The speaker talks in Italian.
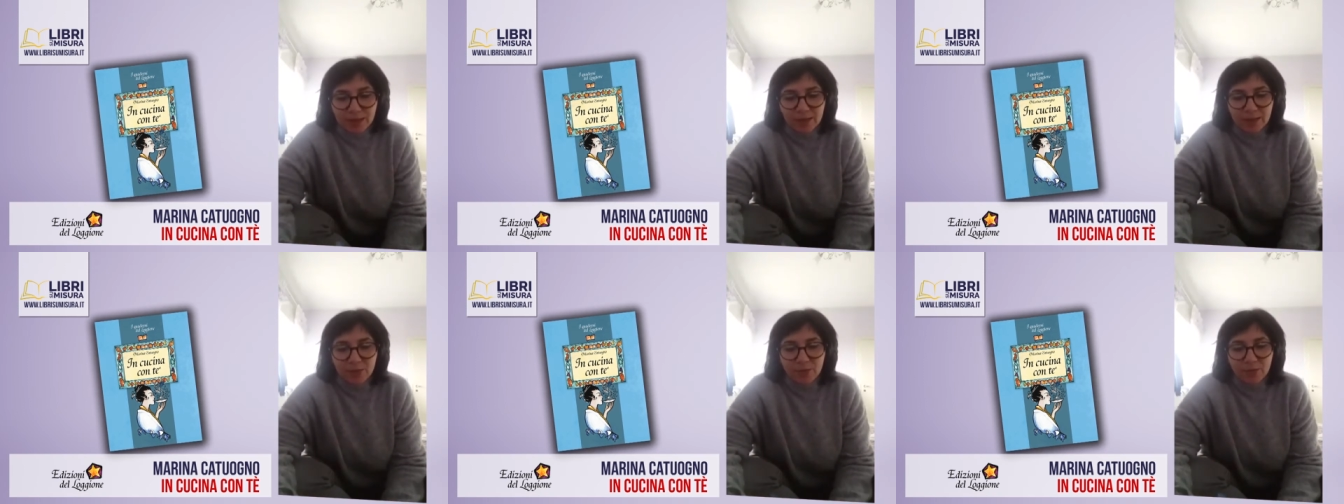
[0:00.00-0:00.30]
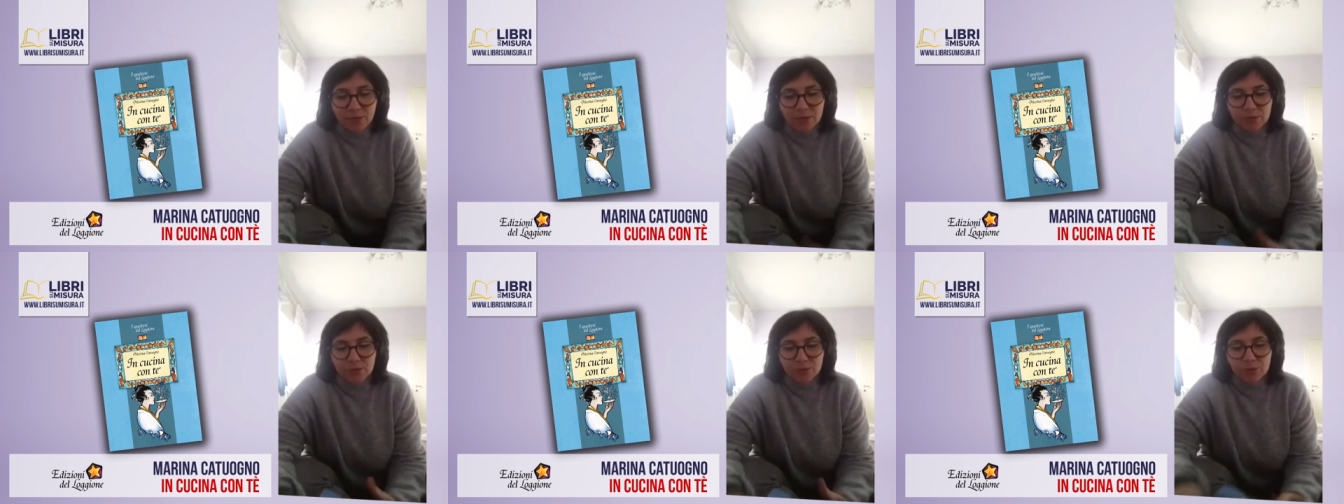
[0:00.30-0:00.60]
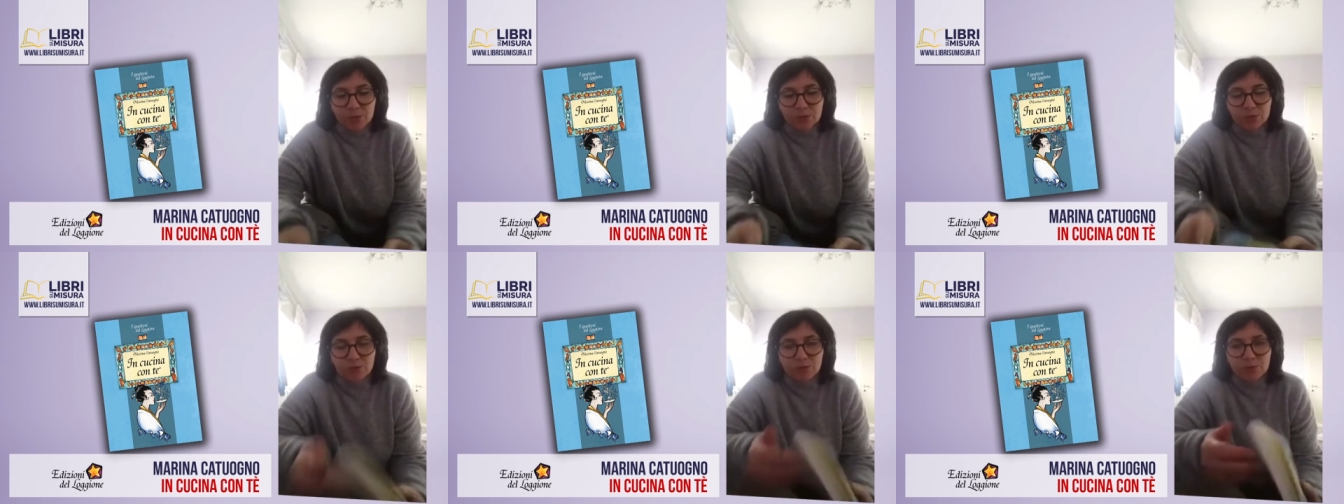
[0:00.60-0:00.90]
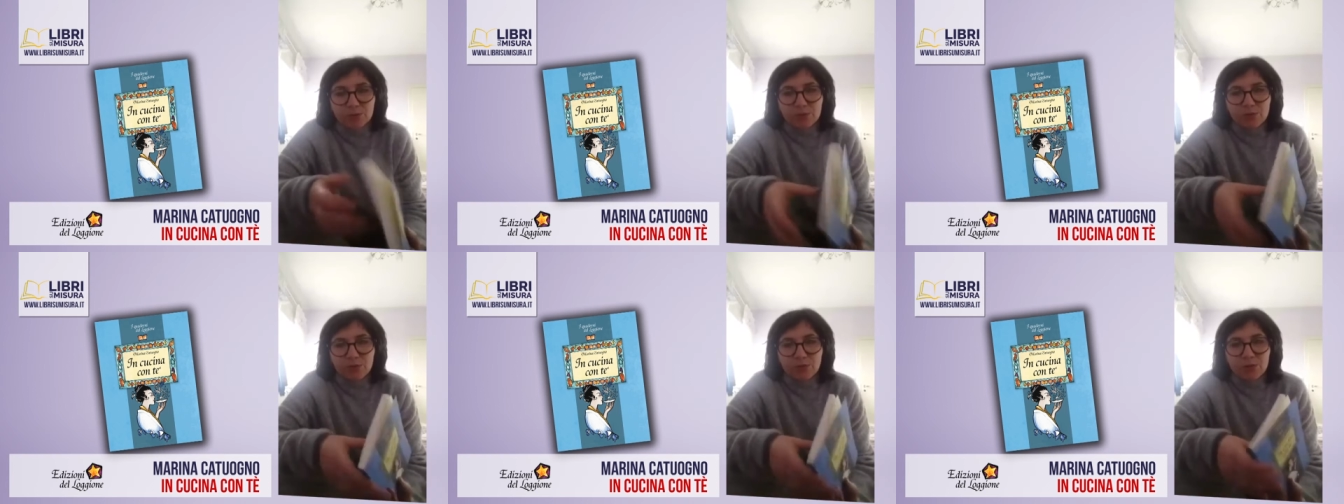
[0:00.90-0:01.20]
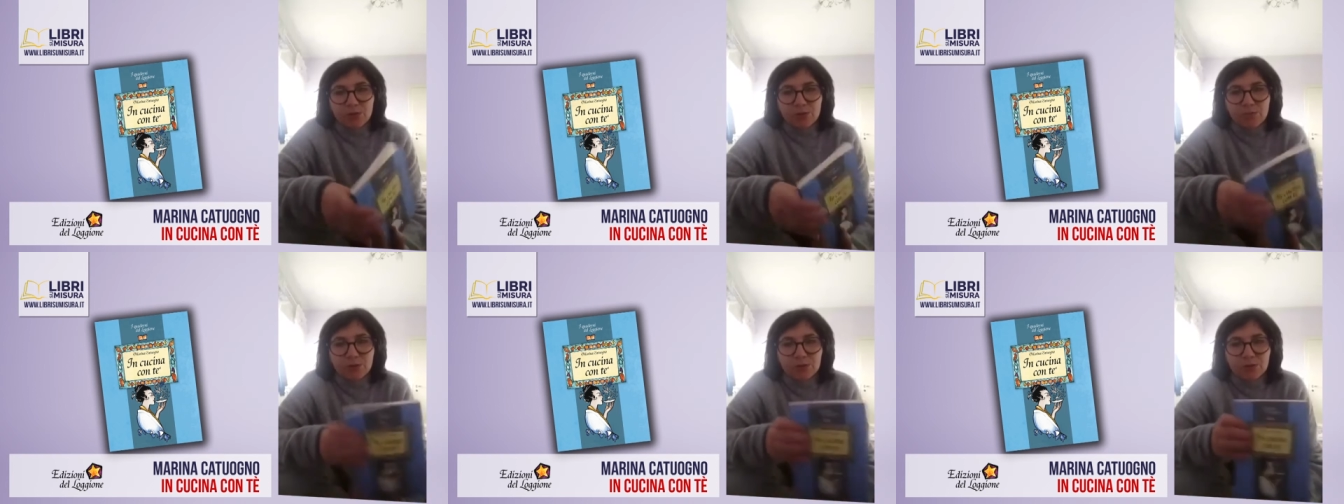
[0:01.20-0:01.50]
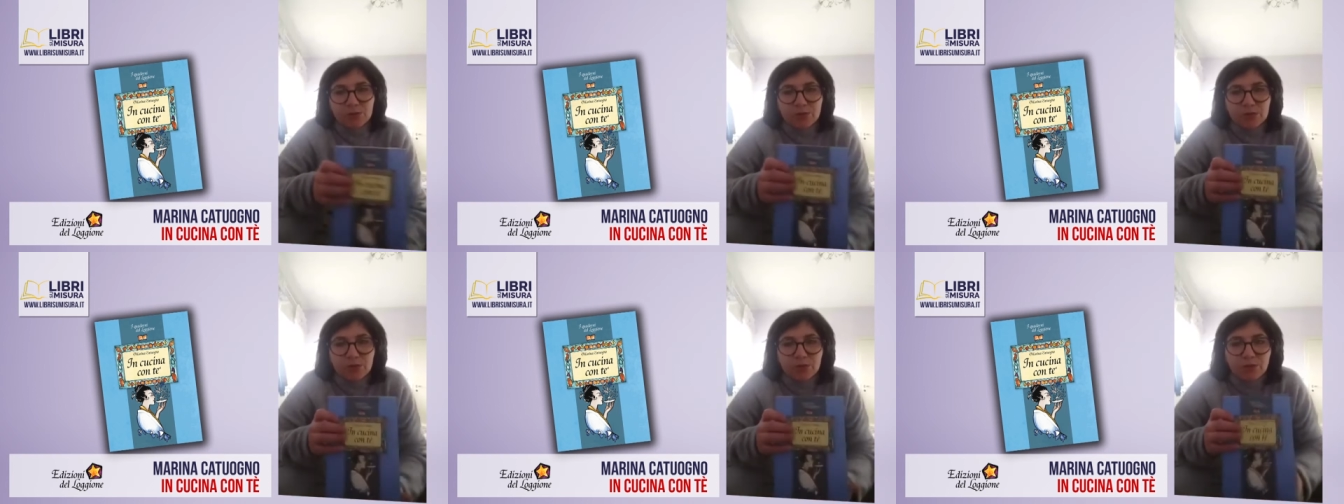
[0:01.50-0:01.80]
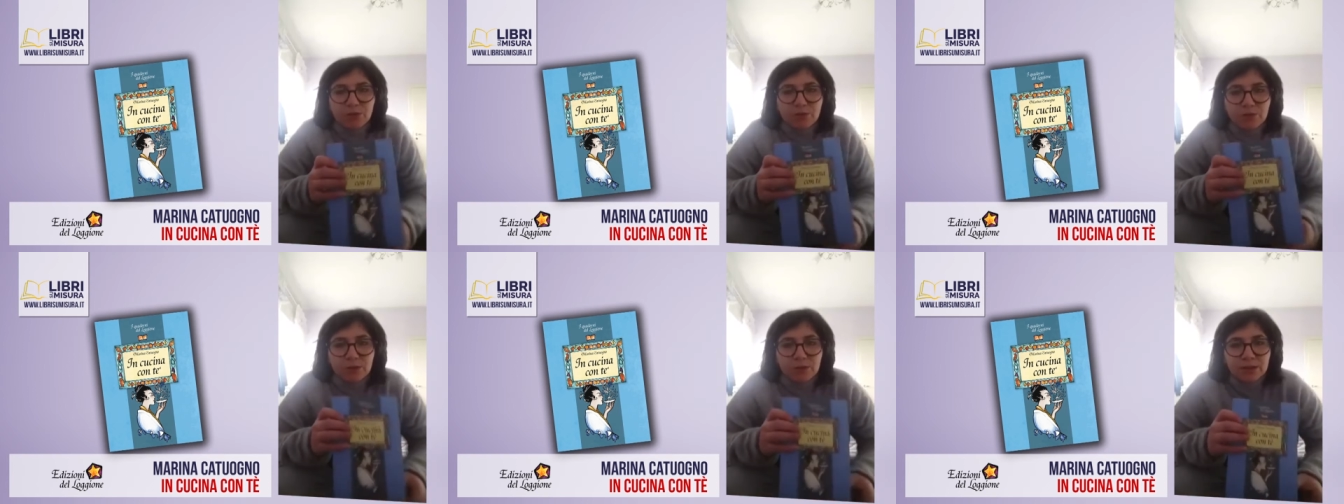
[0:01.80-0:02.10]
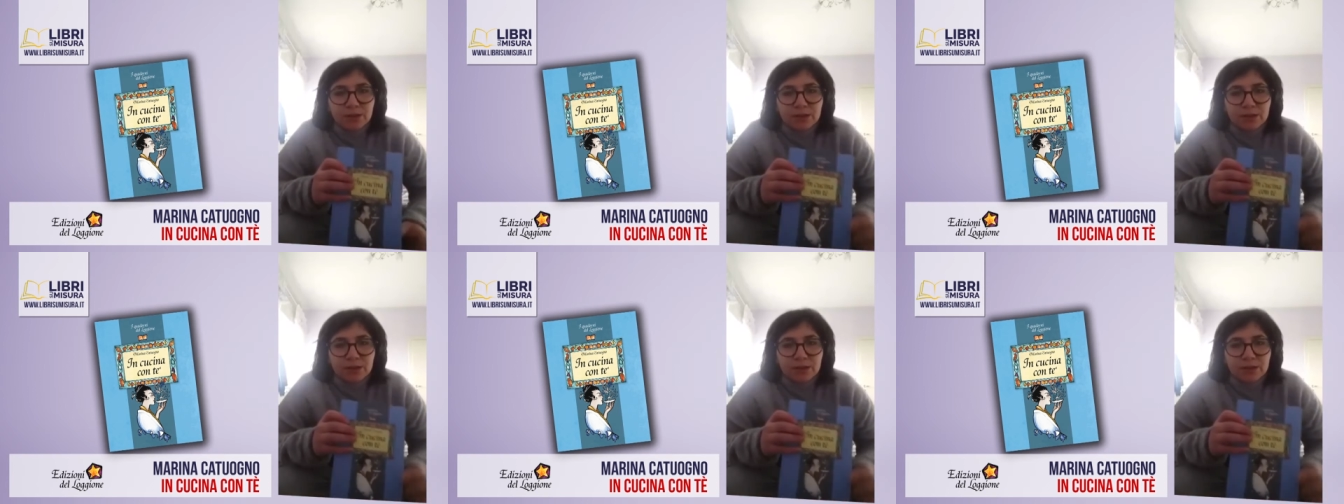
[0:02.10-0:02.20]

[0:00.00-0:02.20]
Io ho fatto questo piccolo libricino